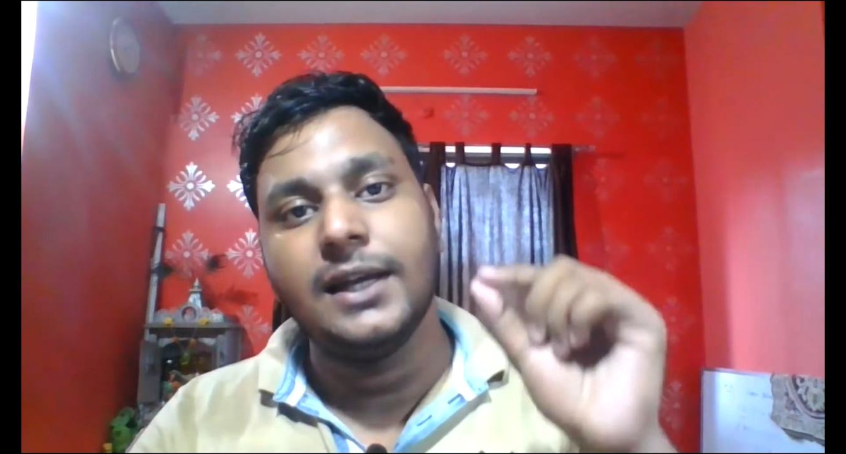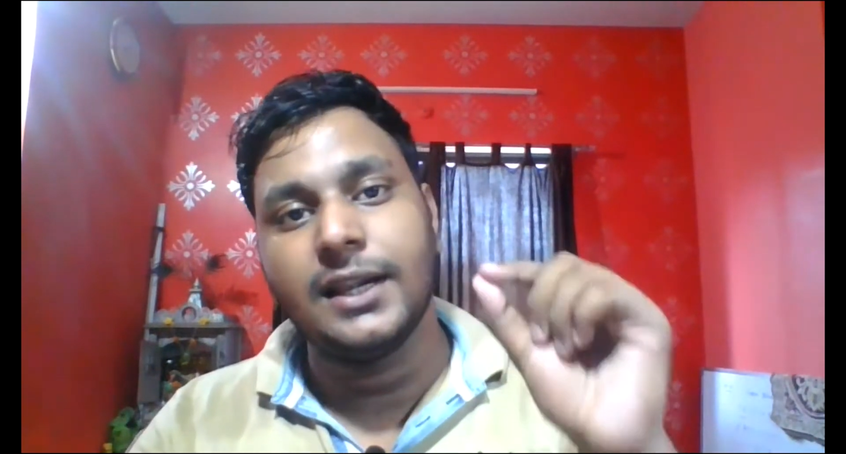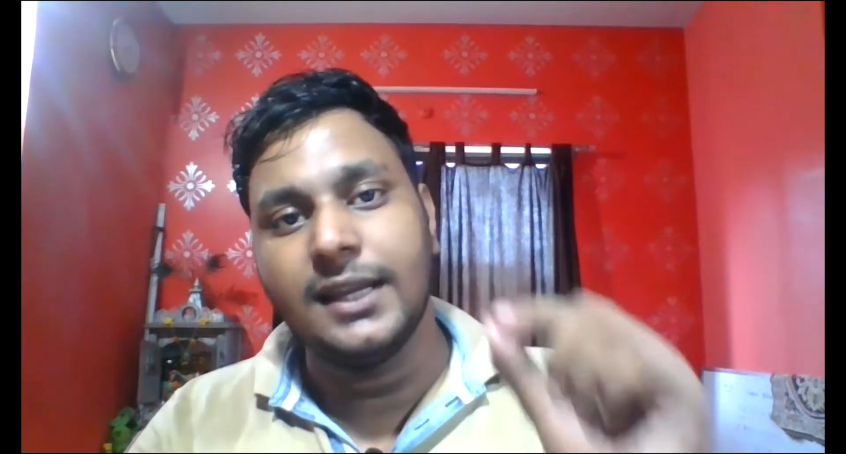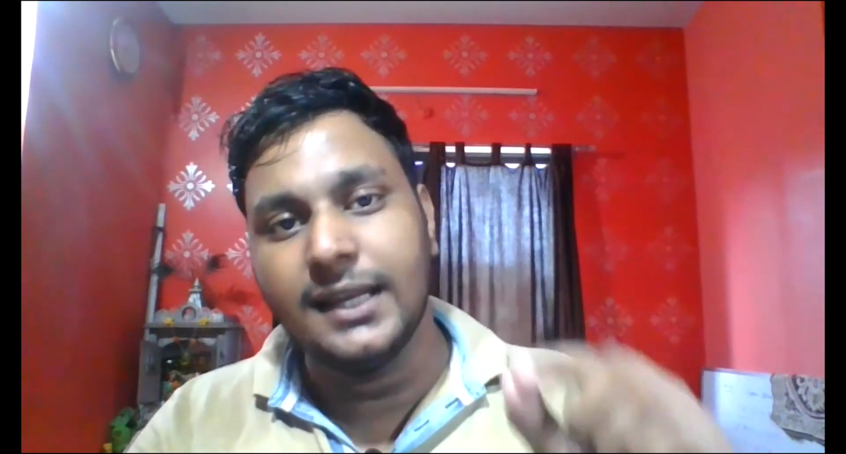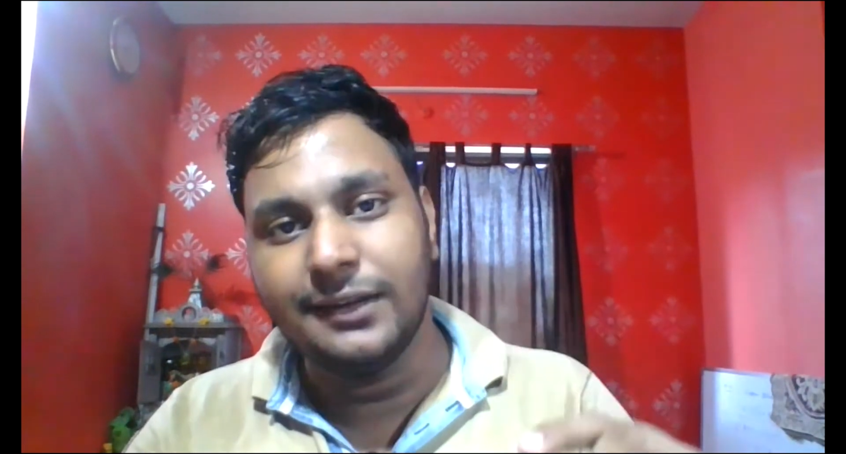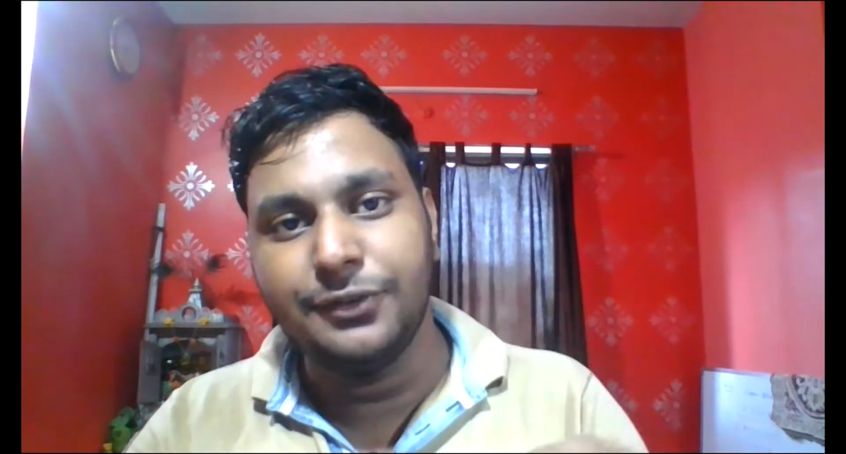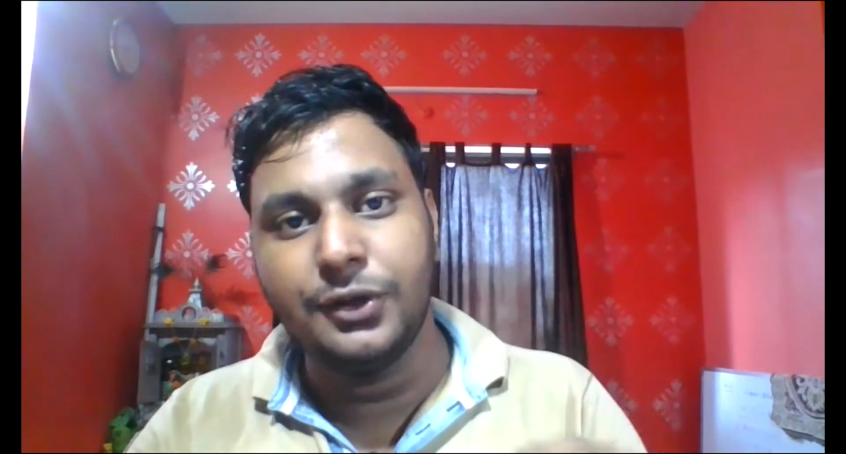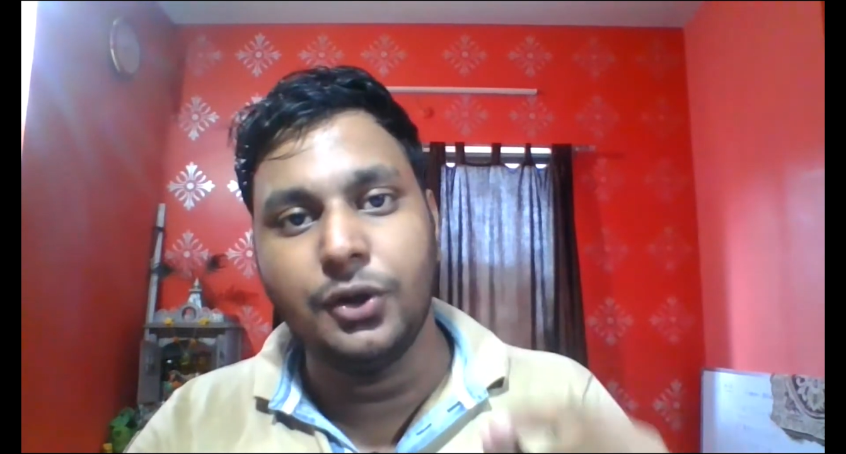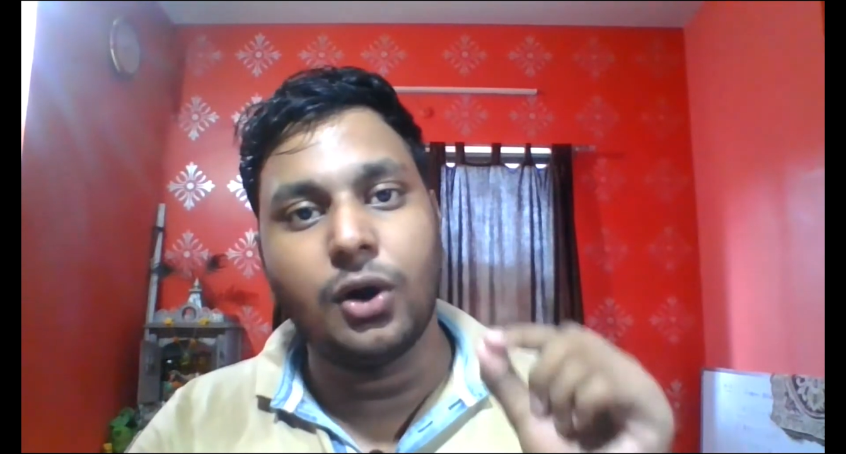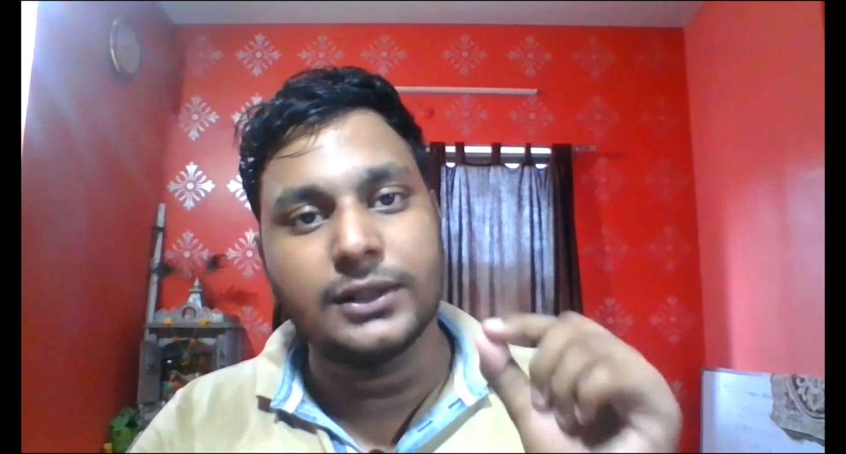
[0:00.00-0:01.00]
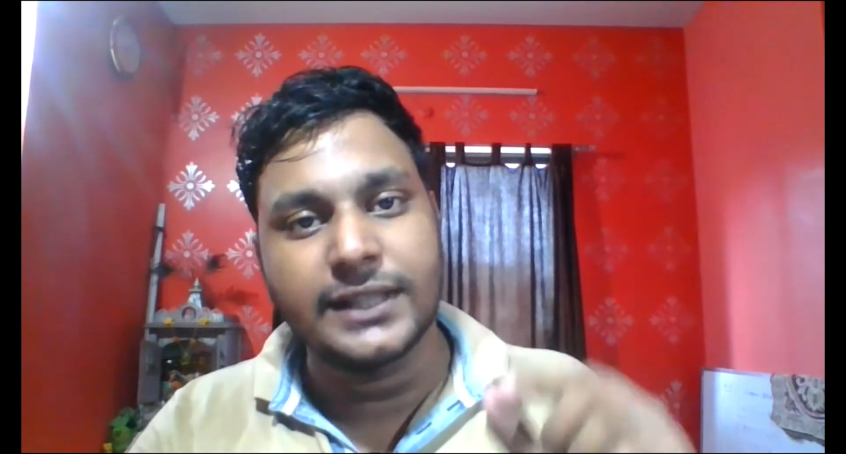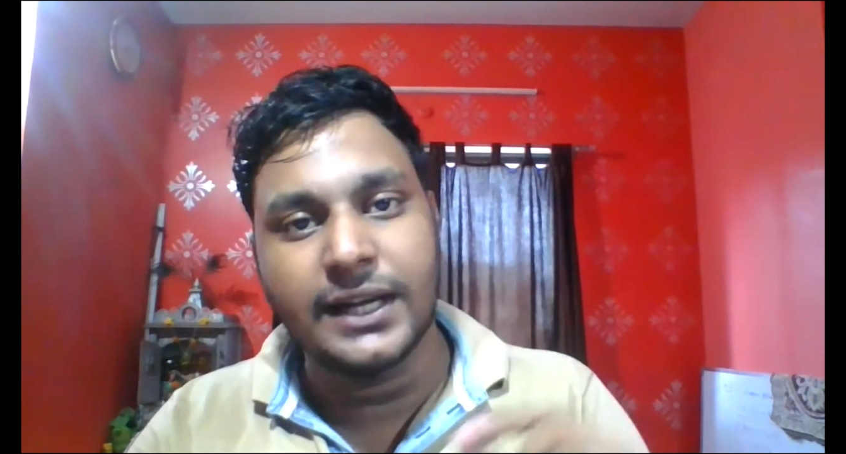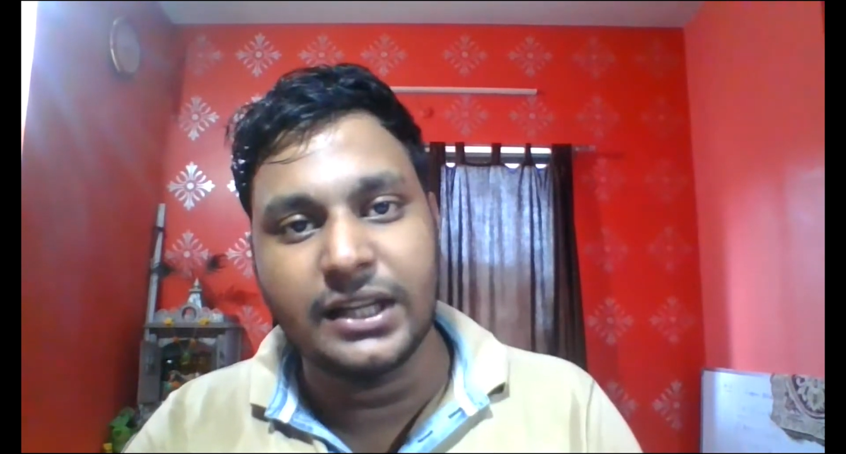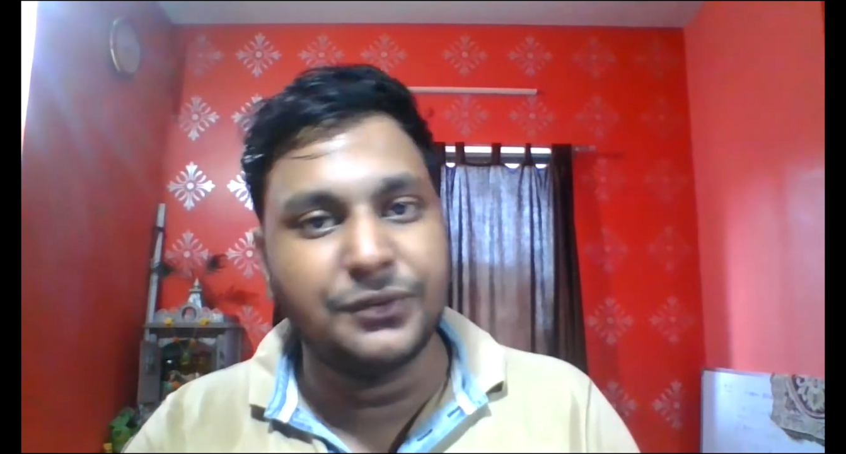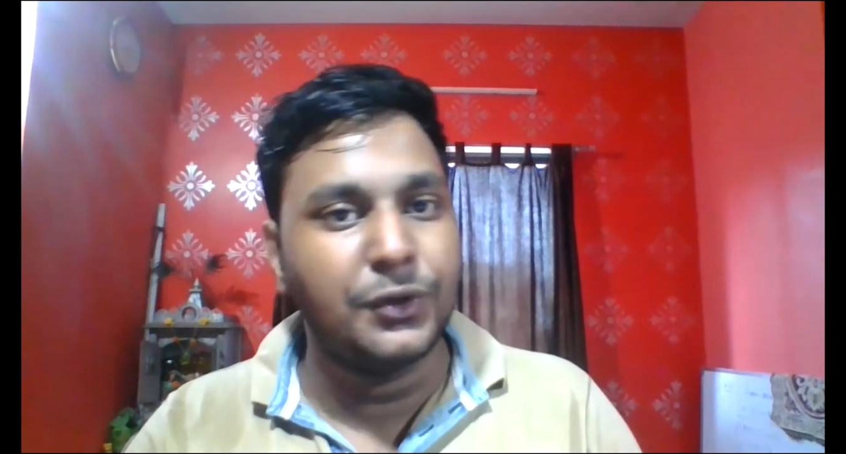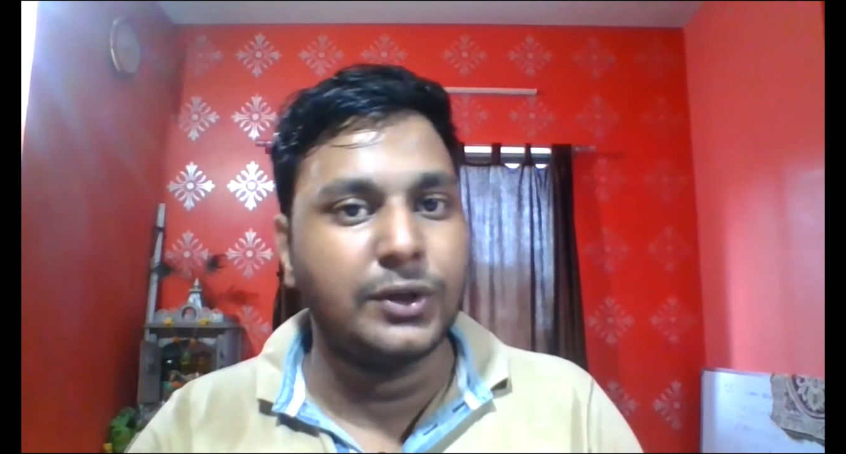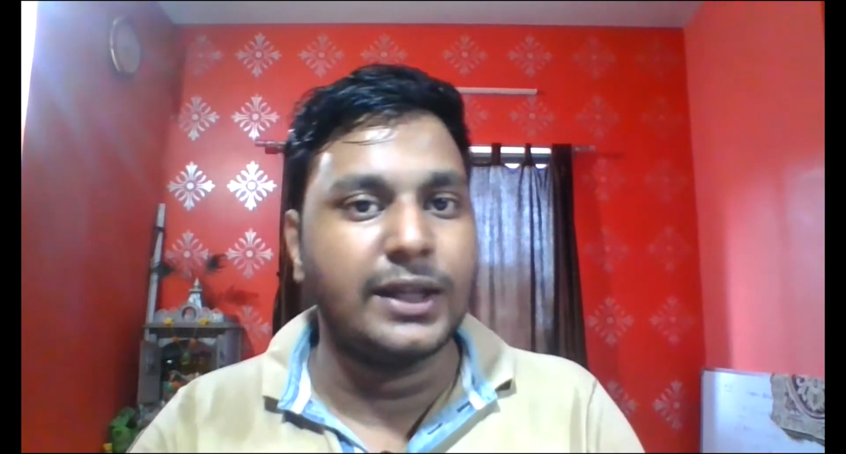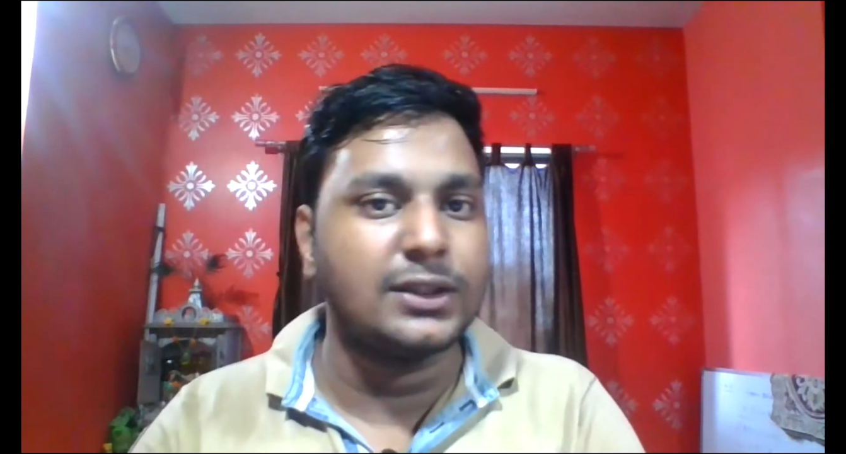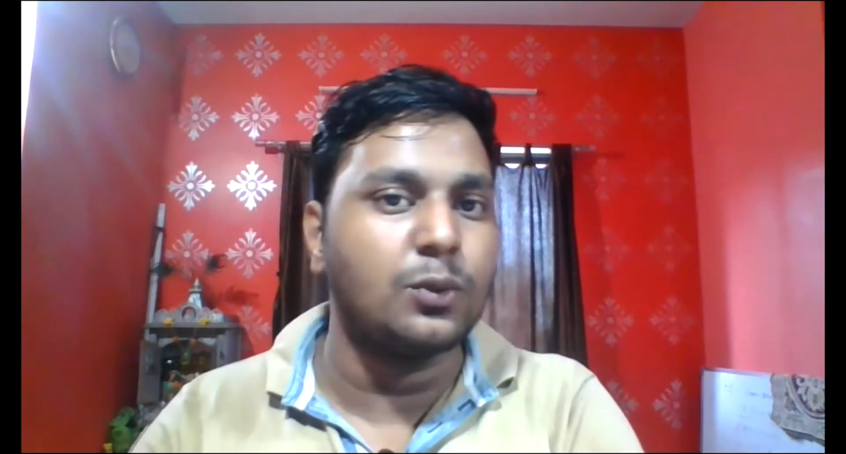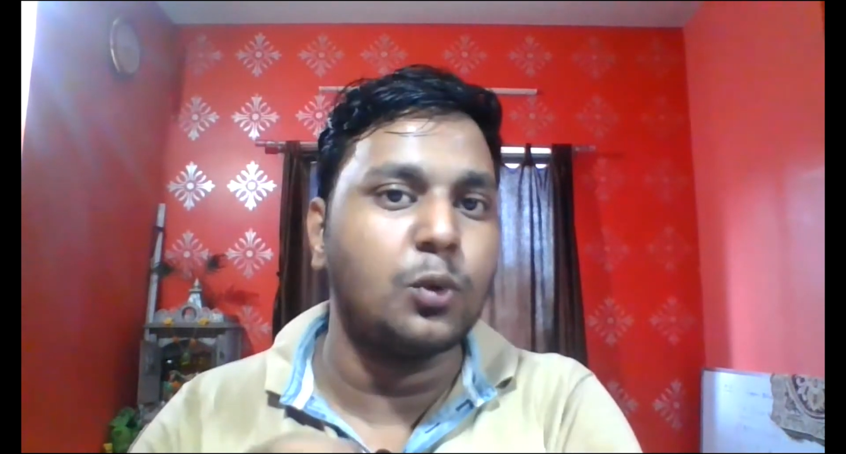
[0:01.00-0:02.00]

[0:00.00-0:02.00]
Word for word: रियल वीडियो ऑथेंटिक वीडियो डालता हूँ